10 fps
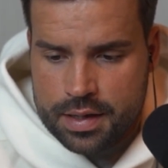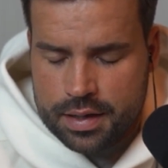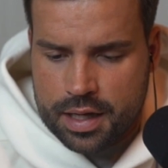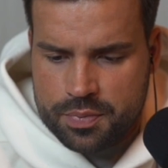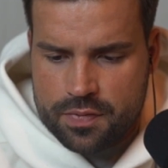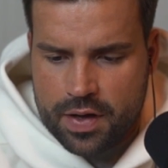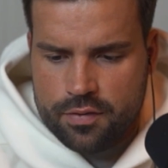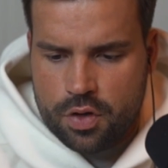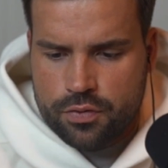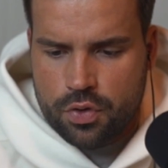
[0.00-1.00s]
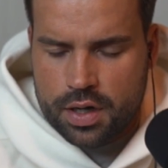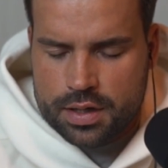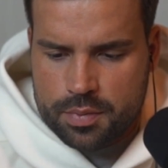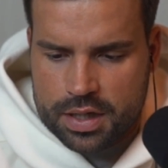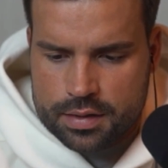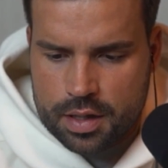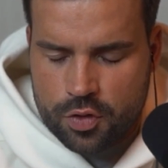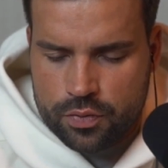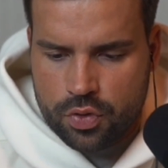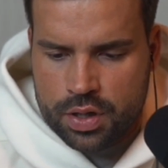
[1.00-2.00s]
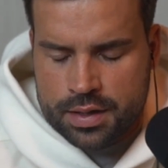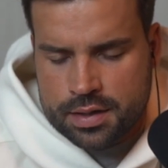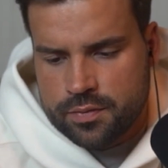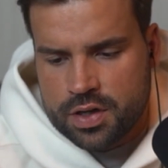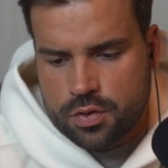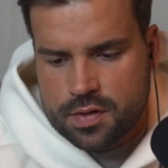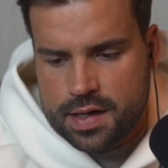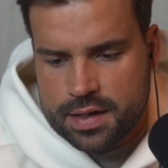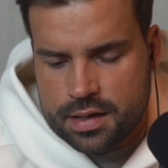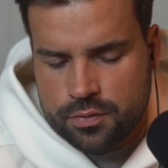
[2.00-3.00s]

Knapp zwei Wochen vorher, knapp anderthalb Wochen vorher, dann haben wir ja noch Zeit.